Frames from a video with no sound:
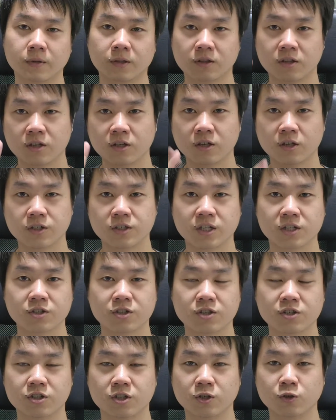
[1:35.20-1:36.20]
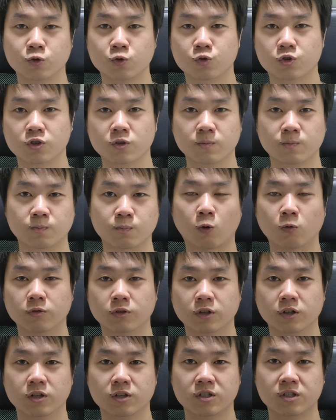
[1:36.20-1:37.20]
么，第二件事情就是懂
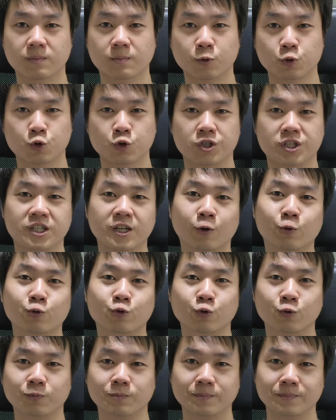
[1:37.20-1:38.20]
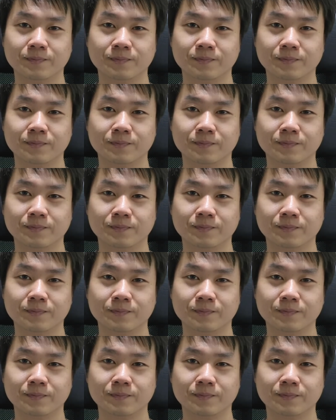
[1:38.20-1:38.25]
得怎么去销售。